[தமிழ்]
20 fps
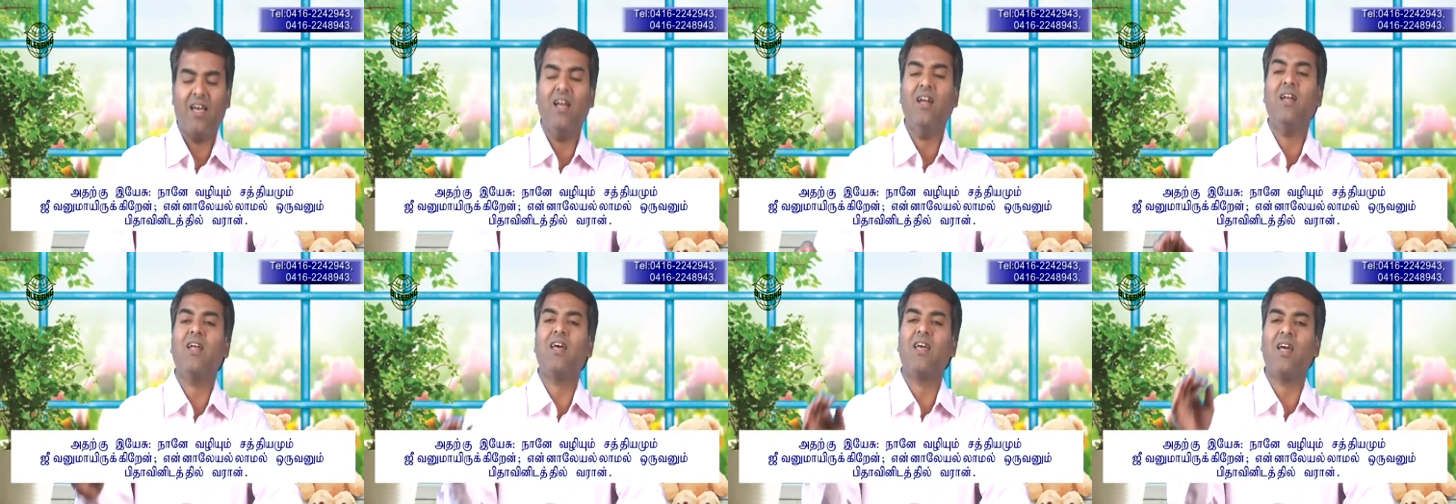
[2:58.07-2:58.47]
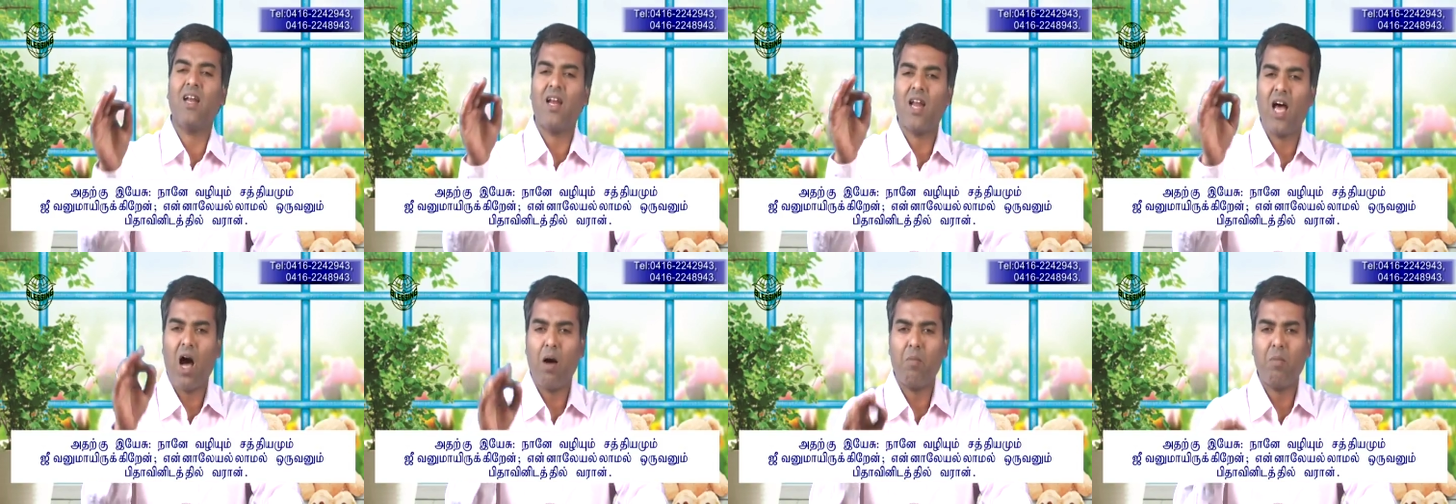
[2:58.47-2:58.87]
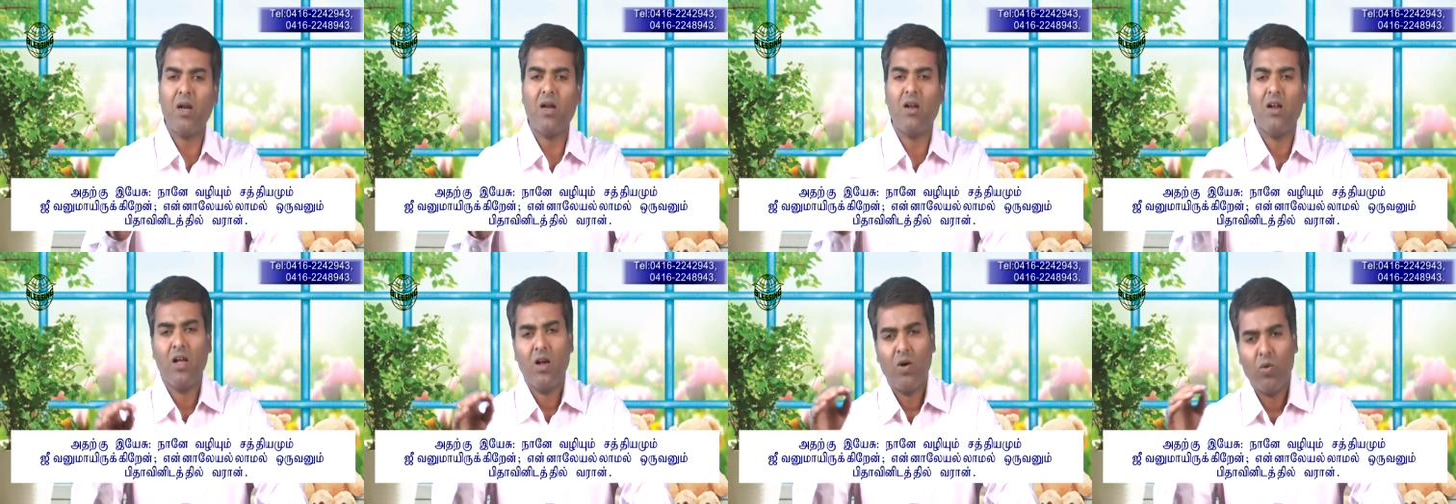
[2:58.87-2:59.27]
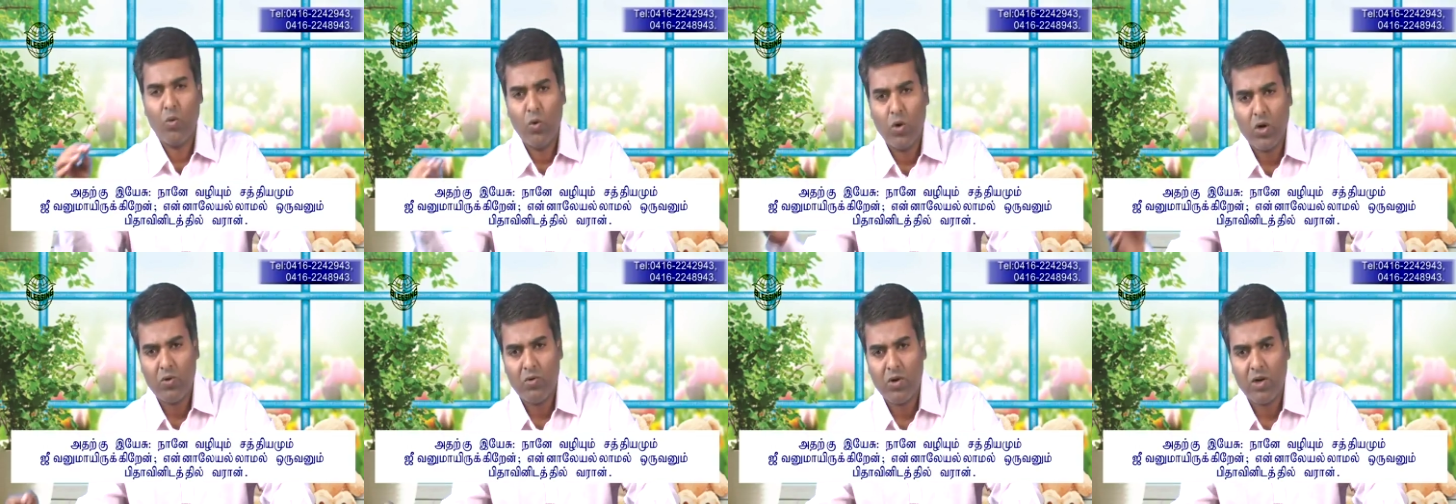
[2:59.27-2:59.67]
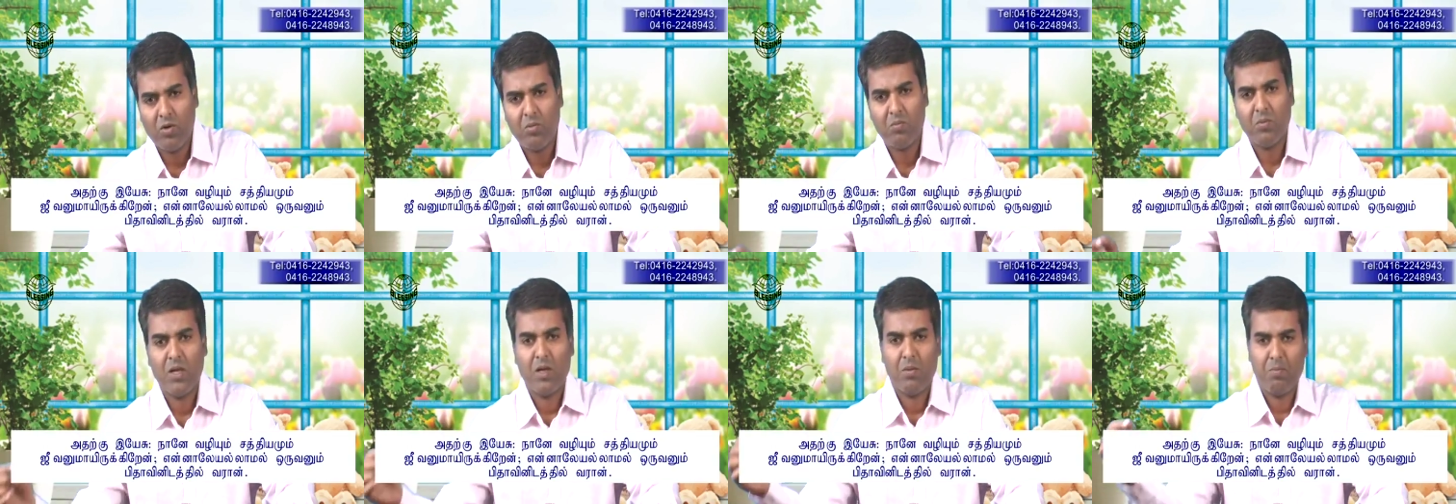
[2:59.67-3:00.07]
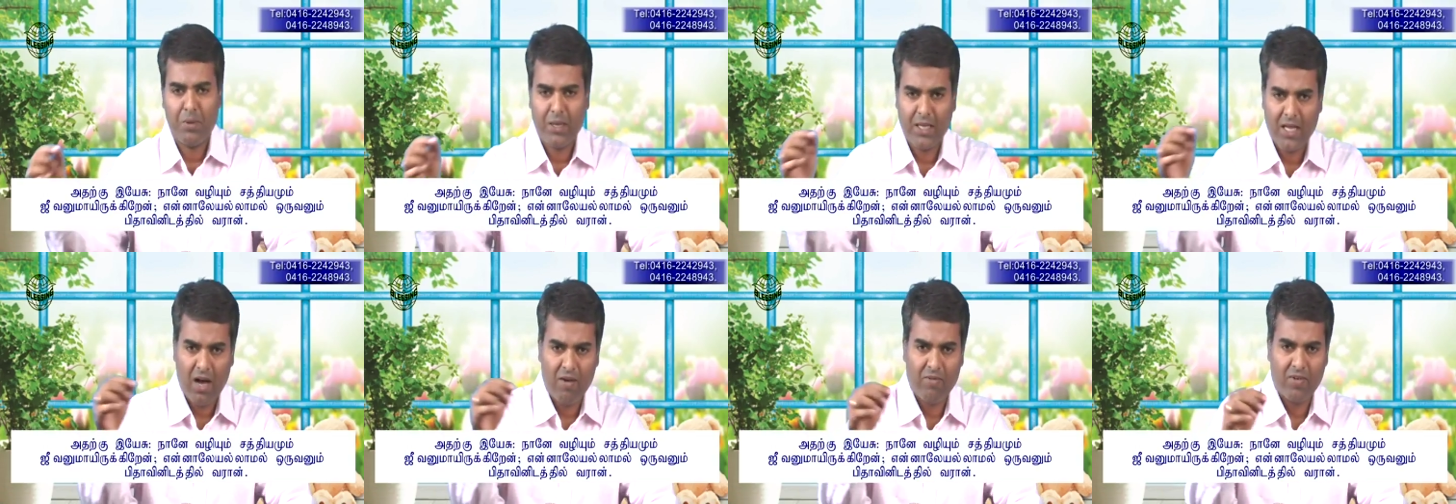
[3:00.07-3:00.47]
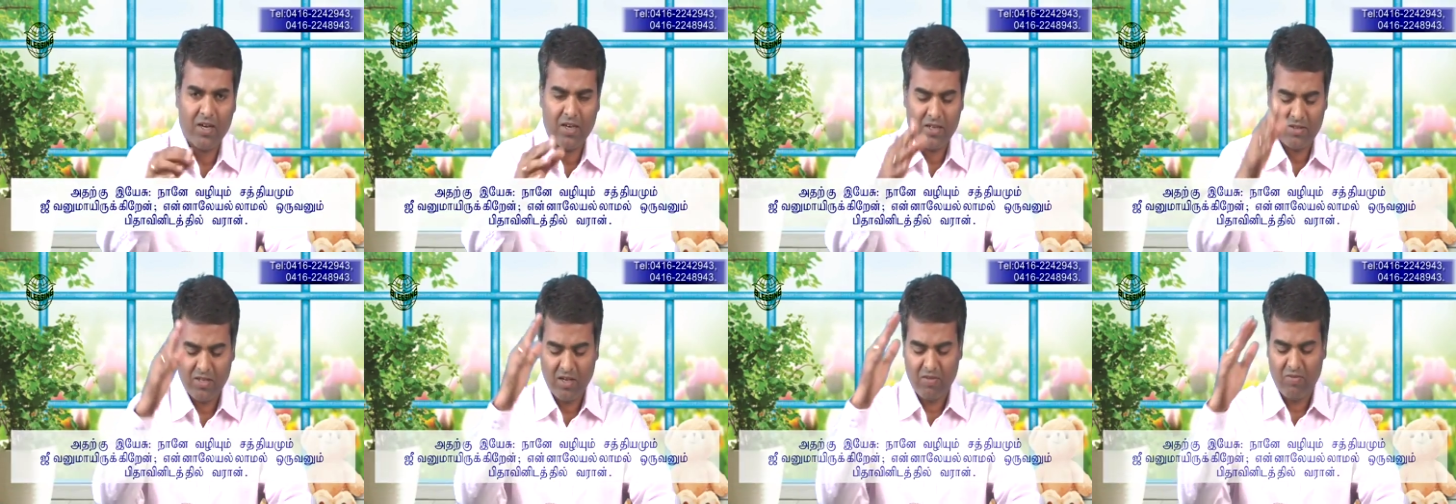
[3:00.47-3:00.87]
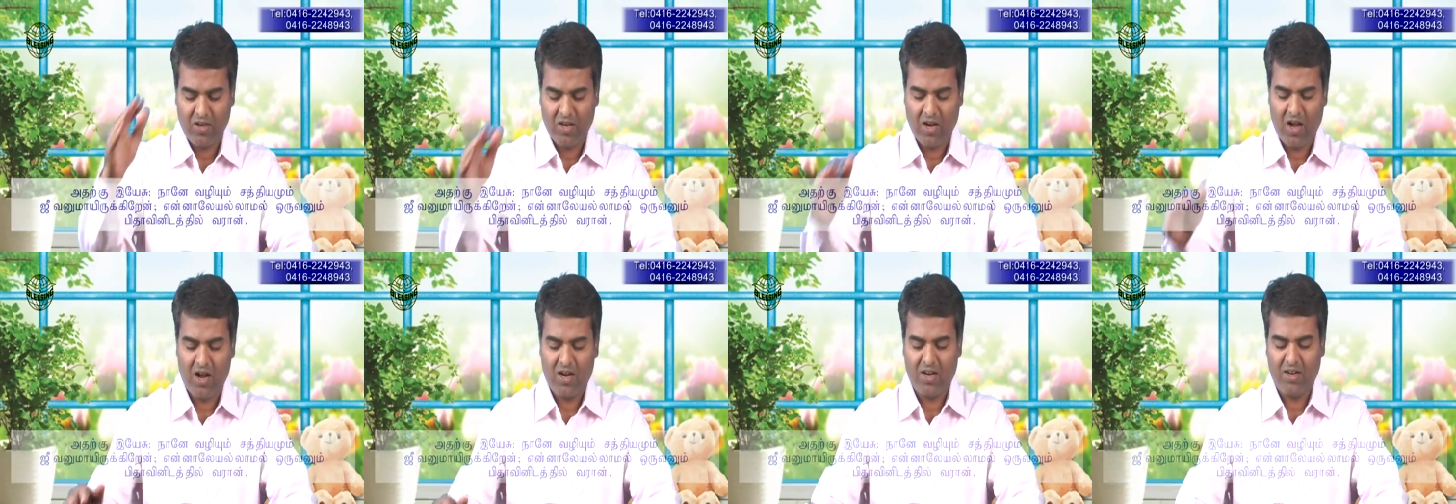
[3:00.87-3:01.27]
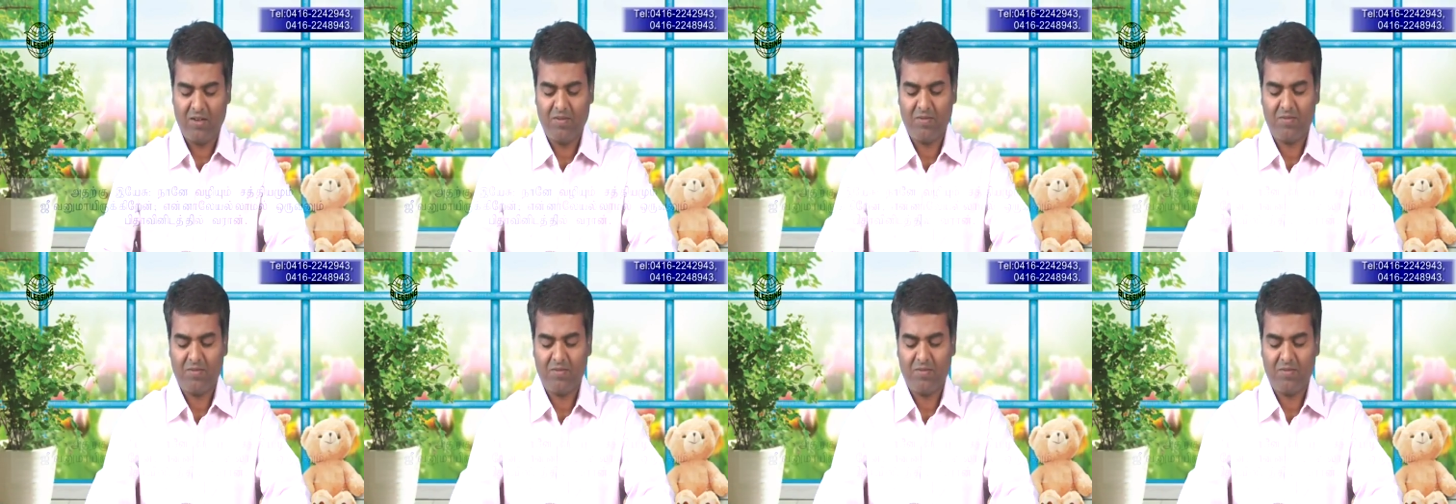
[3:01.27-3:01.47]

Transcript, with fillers: என்னை அல்லாமல் ஒருவனும் பிதாவினிடத்தில் வரான்